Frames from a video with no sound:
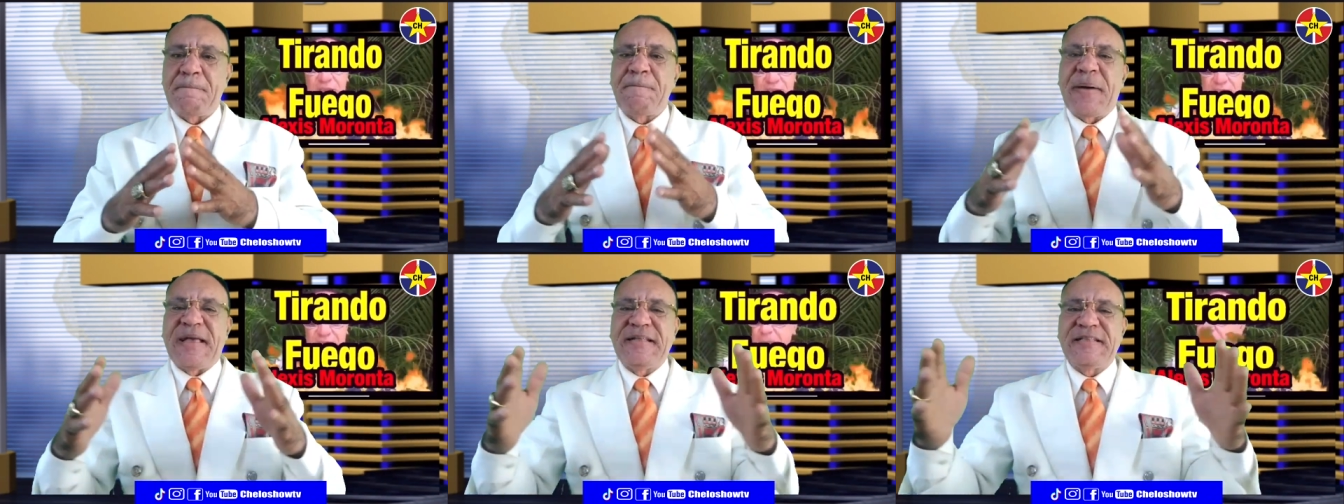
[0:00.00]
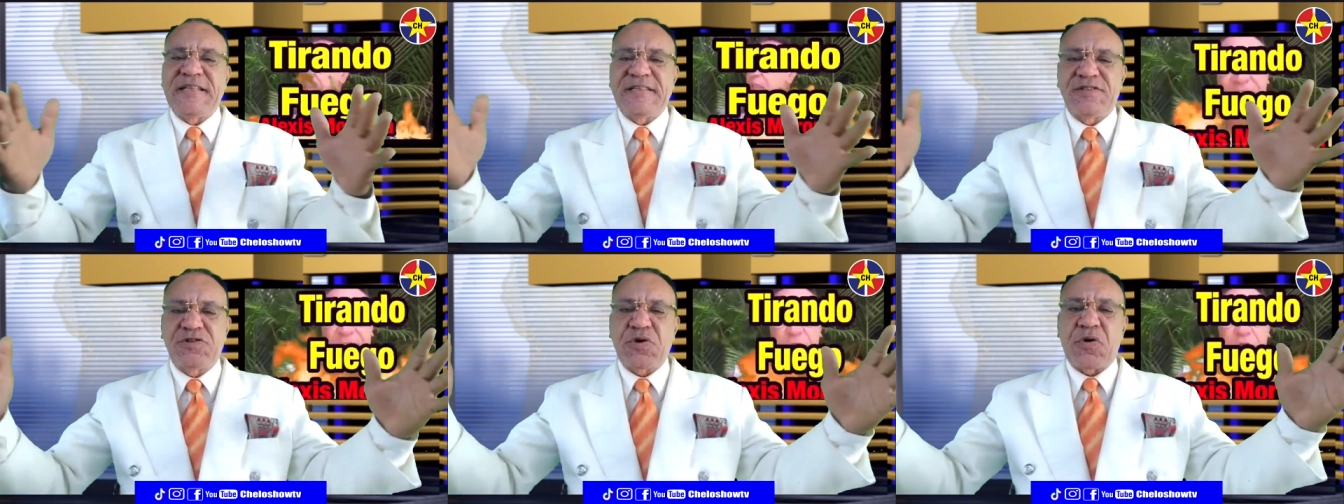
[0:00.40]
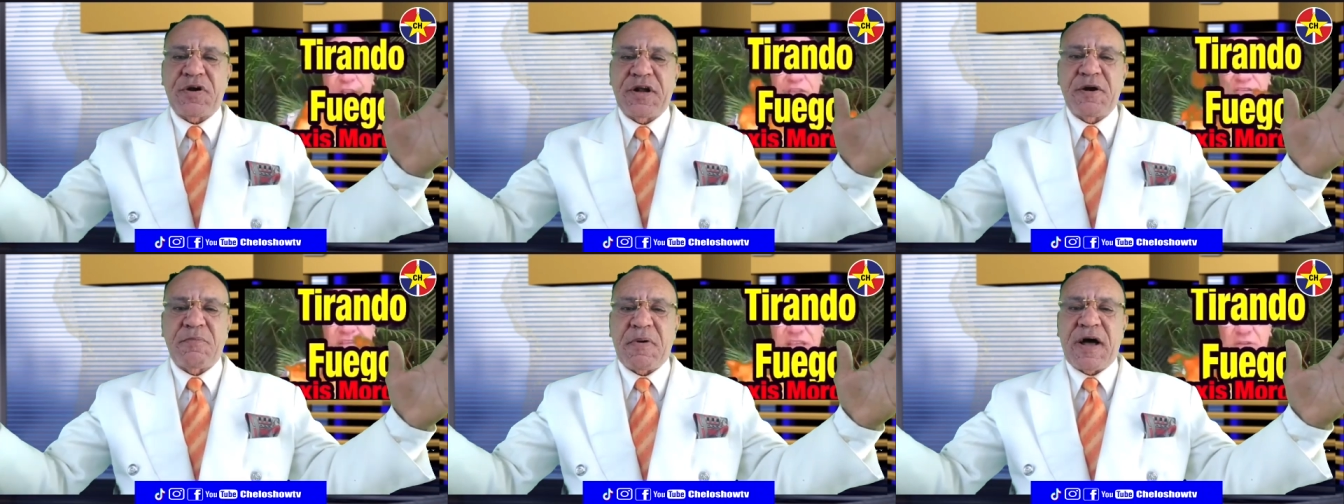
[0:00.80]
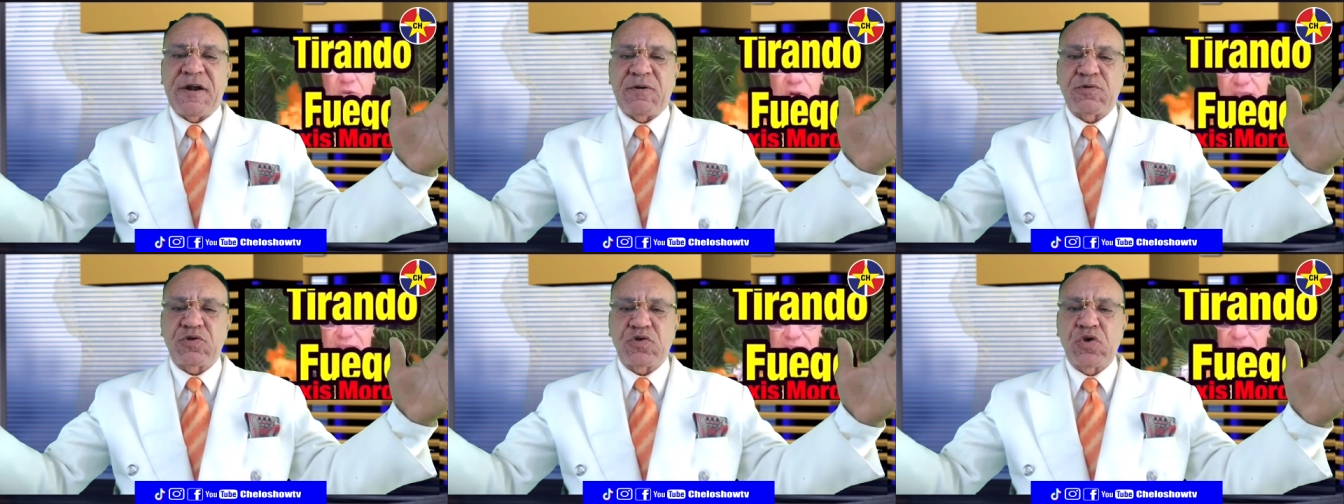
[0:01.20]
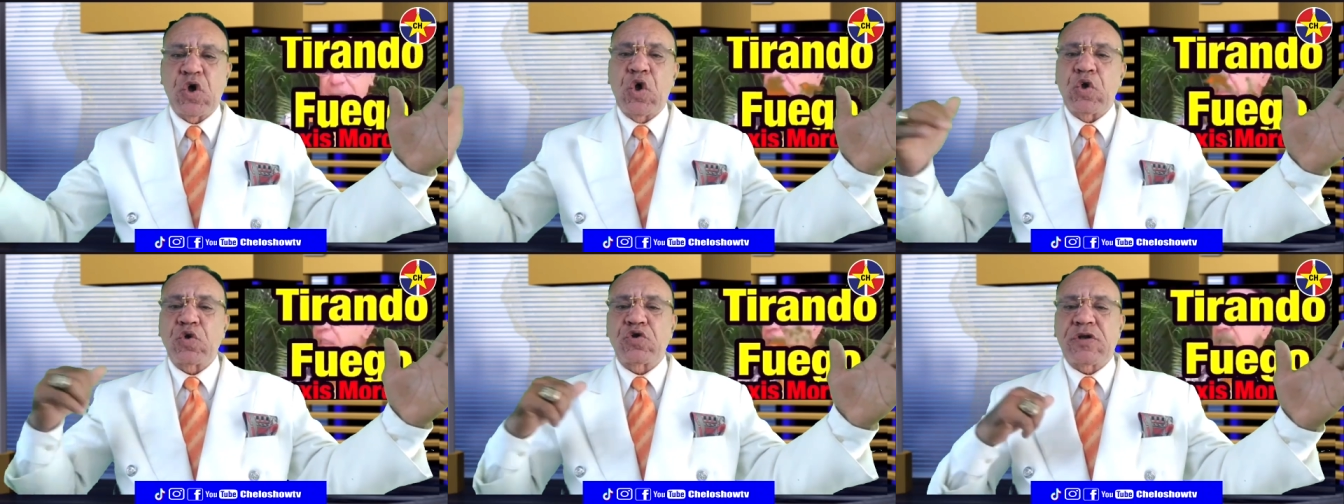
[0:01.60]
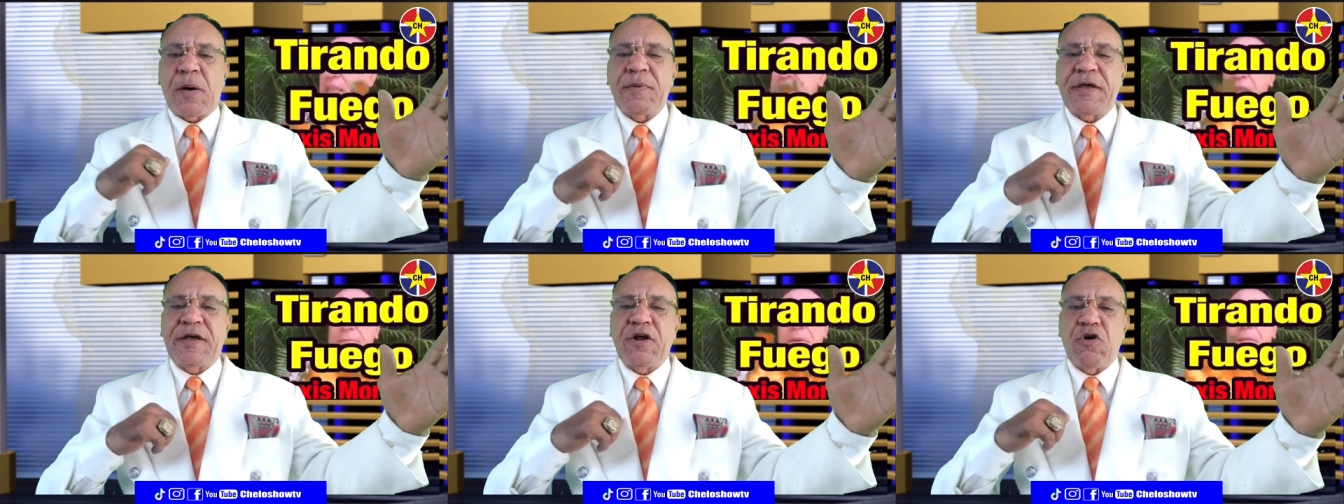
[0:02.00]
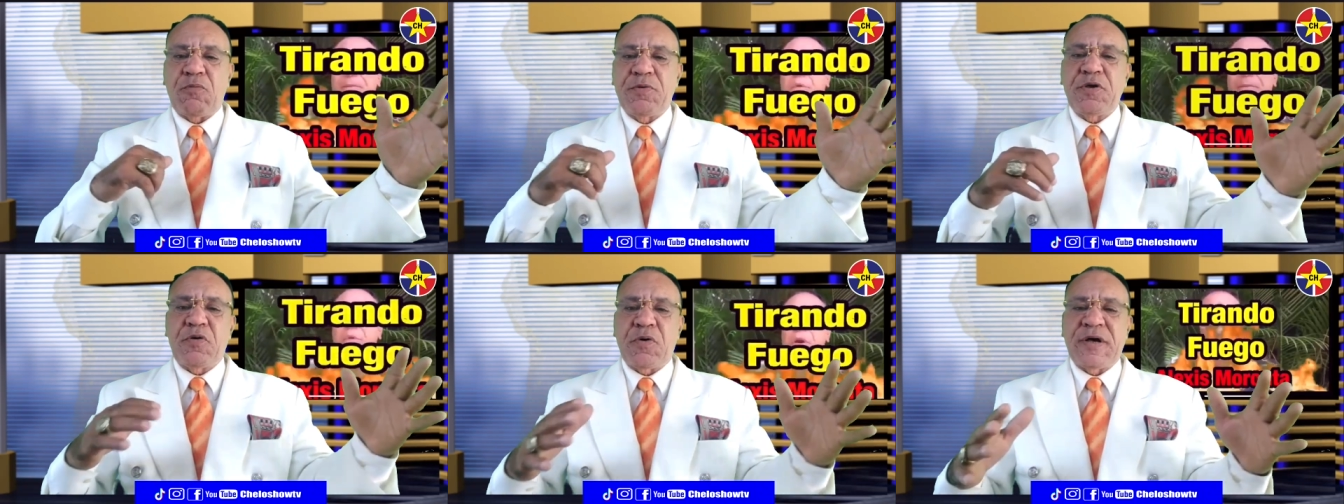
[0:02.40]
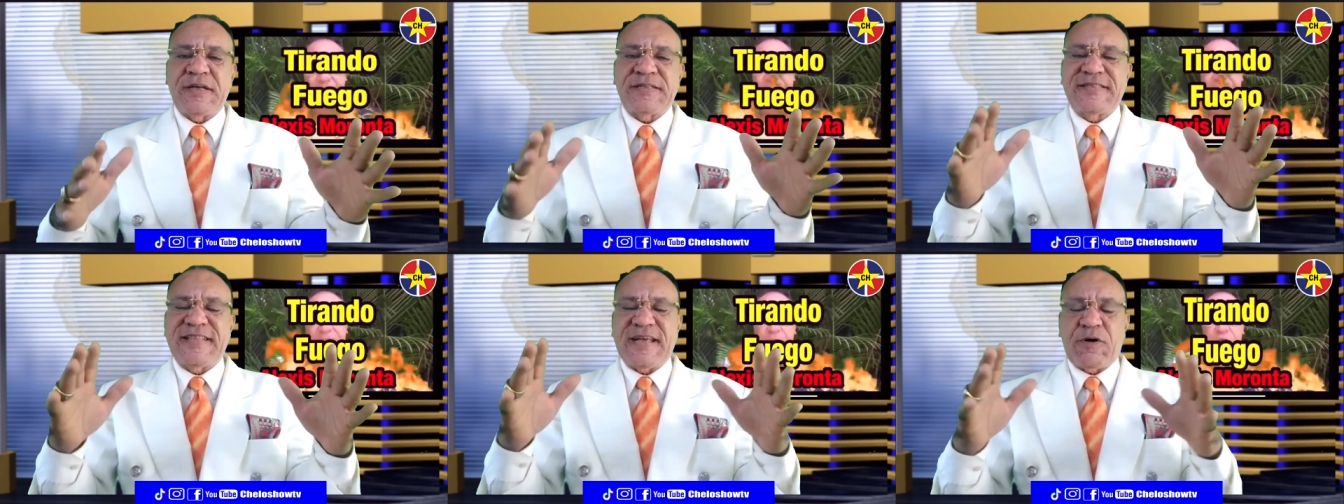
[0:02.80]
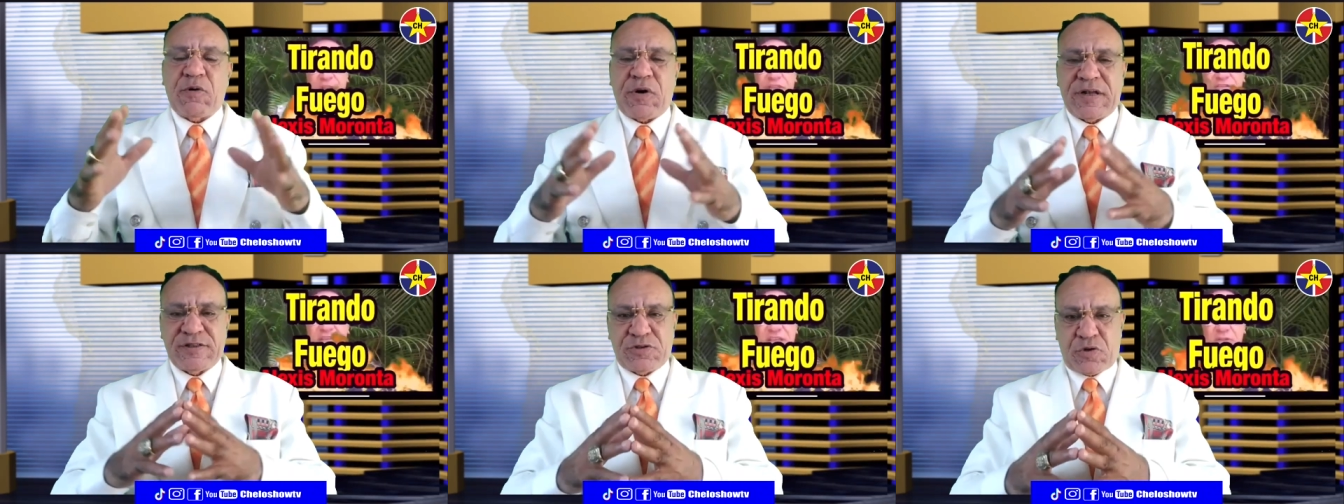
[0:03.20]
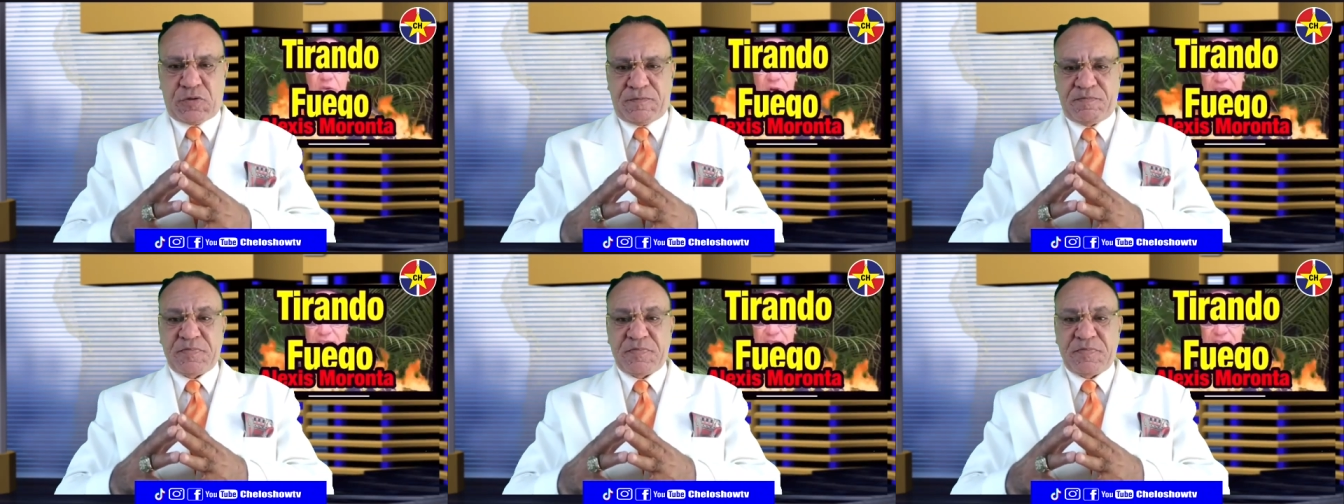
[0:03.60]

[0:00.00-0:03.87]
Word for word: Bendición, hermanos. Sabe que lo mío es de corazón.